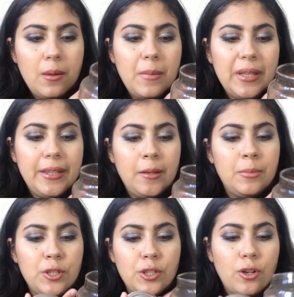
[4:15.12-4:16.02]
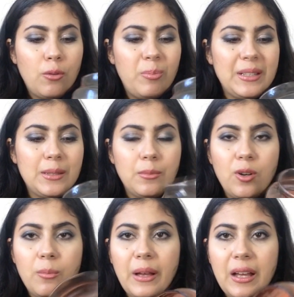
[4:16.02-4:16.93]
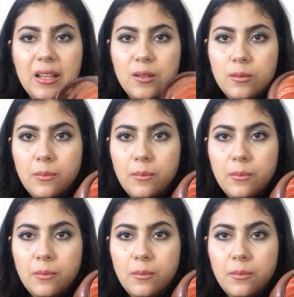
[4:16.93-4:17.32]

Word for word: ما دابتش كومبليتوم بقى